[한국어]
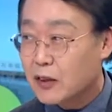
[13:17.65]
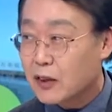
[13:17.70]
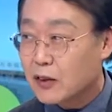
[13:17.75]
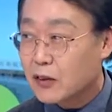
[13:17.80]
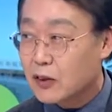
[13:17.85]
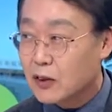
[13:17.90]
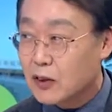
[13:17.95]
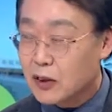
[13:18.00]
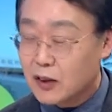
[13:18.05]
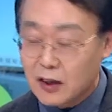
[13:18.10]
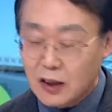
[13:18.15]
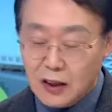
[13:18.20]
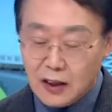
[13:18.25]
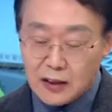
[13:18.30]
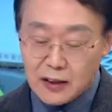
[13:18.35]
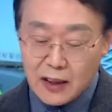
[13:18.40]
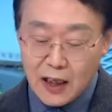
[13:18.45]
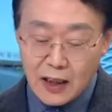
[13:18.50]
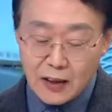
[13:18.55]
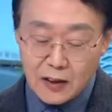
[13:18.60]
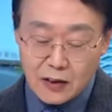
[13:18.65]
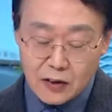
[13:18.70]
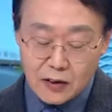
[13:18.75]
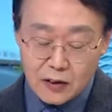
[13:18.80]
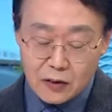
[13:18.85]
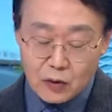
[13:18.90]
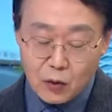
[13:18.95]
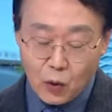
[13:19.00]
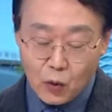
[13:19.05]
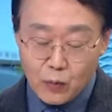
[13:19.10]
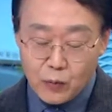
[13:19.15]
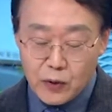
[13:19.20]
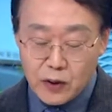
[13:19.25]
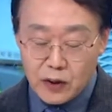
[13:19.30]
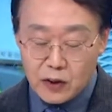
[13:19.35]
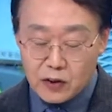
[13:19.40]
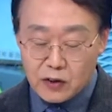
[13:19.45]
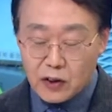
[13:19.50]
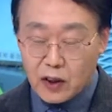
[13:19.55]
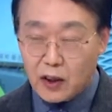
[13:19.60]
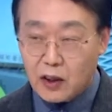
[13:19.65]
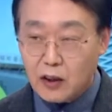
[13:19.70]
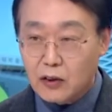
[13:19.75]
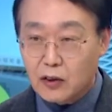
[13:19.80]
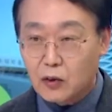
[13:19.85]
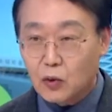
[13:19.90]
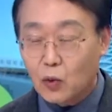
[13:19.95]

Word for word: 그래서 사실은 농민 이외에는